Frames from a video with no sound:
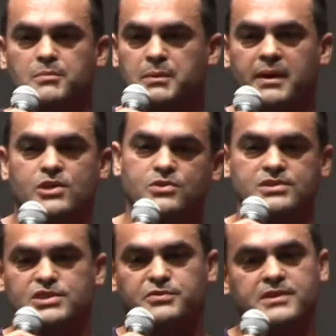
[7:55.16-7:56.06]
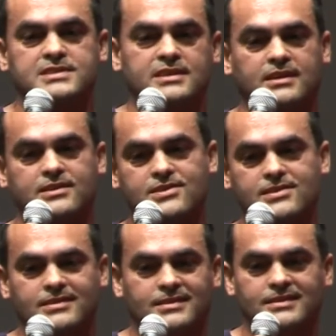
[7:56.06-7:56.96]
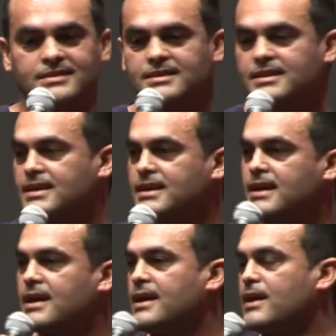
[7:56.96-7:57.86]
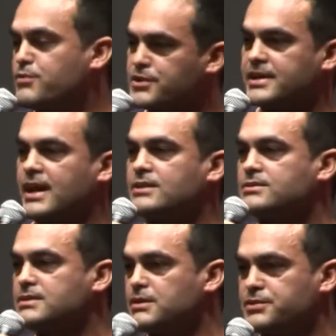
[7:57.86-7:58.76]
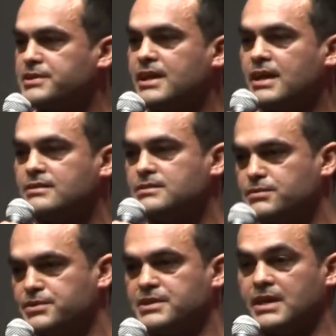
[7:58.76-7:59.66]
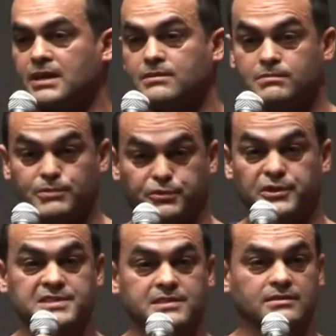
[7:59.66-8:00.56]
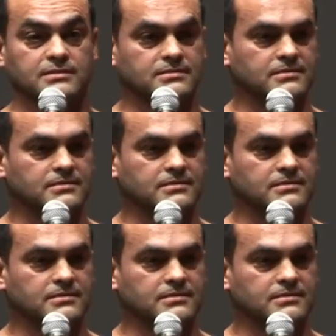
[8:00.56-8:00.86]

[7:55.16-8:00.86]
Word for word: Primeiro as coisas físicas, e fui tirando, e fui tirando, e fui tirando. Difícil,